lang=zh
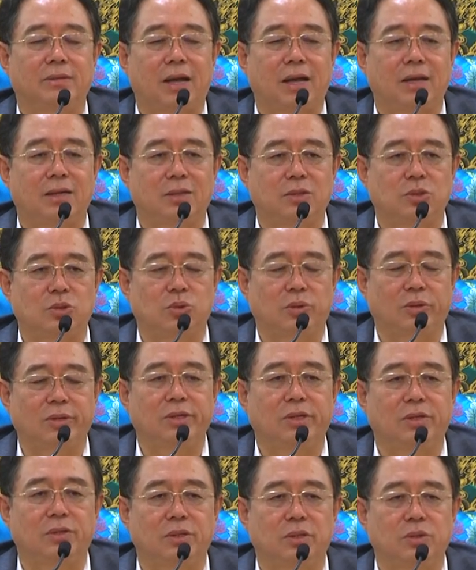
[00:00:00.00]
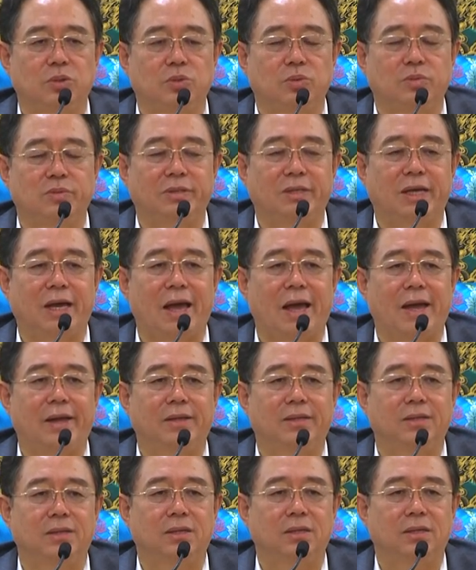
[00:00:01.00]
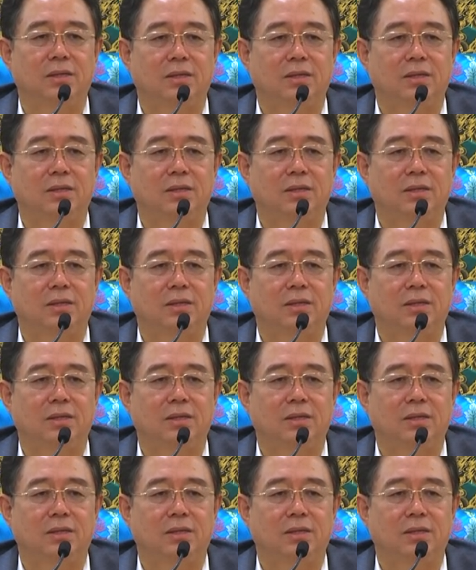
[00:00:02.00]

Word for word: 带着所有的祖先，